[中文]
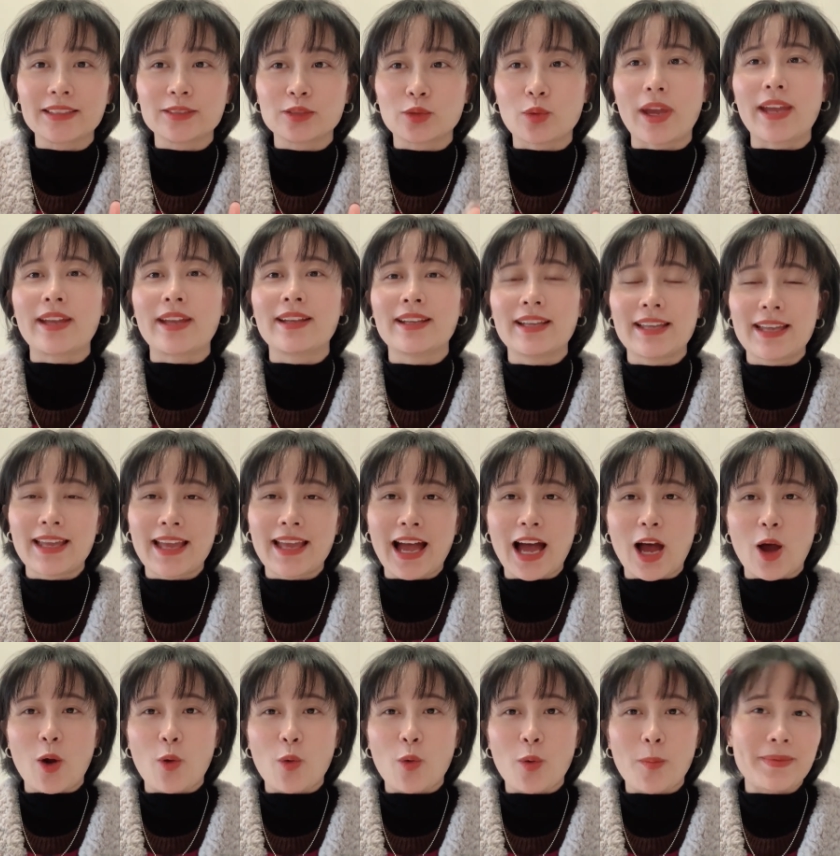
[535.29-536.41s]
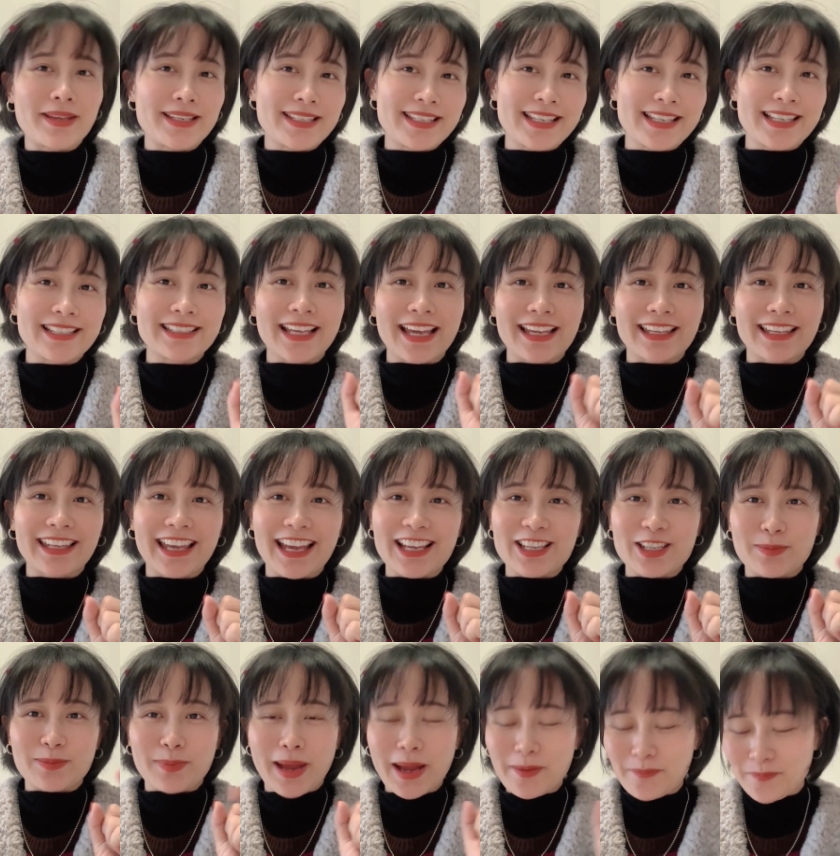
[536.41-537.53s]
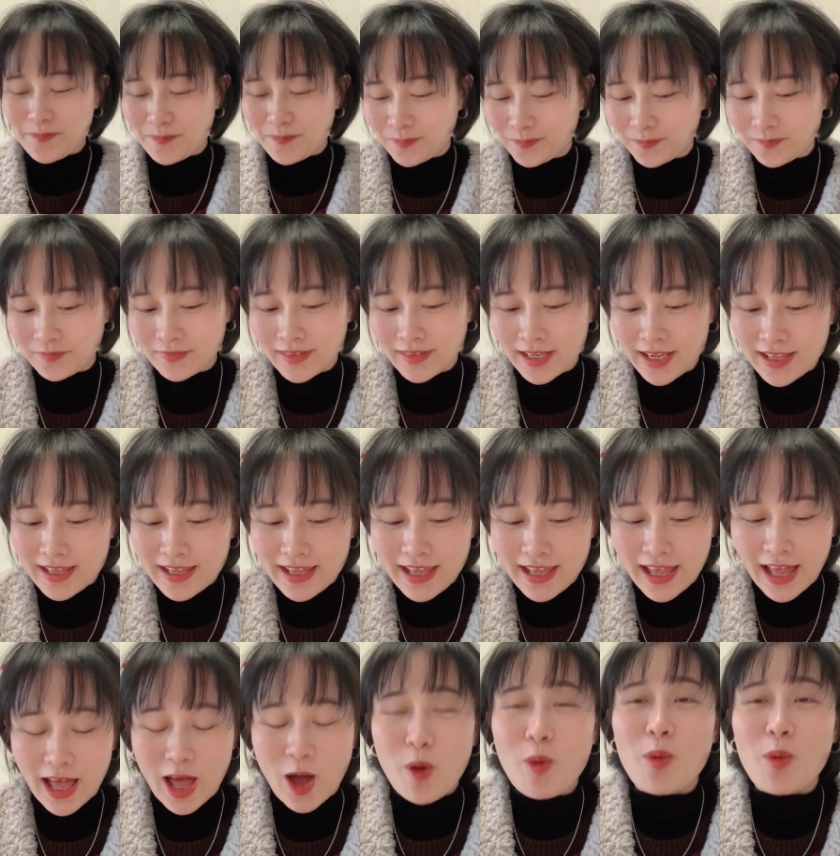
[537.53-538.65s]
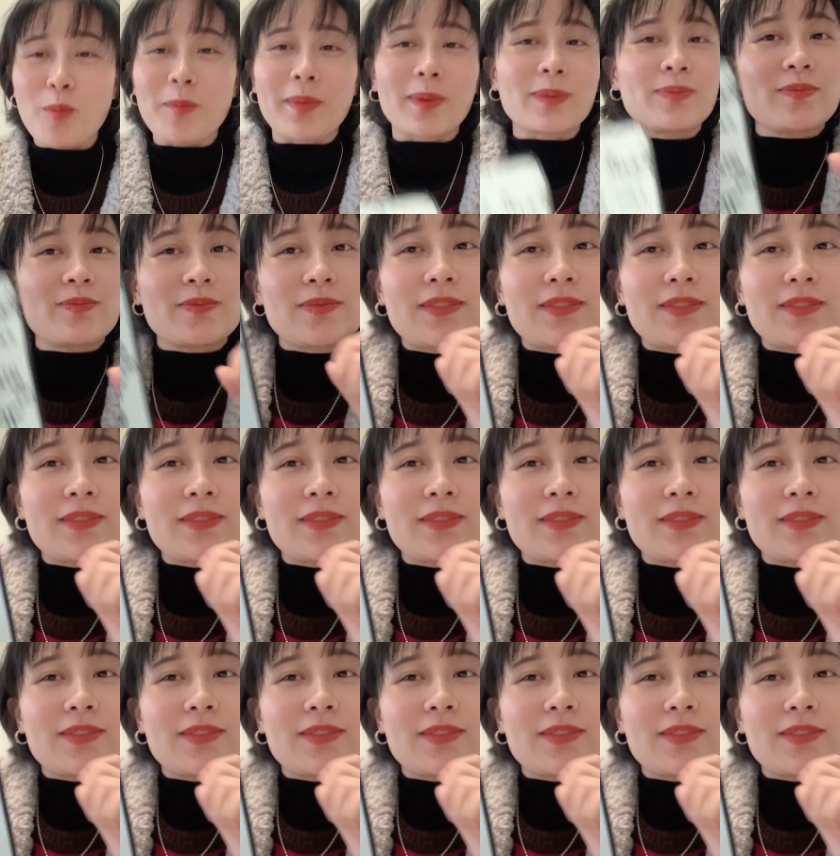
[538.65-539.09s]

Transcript: 对，好，我们现在开始吧。好，我们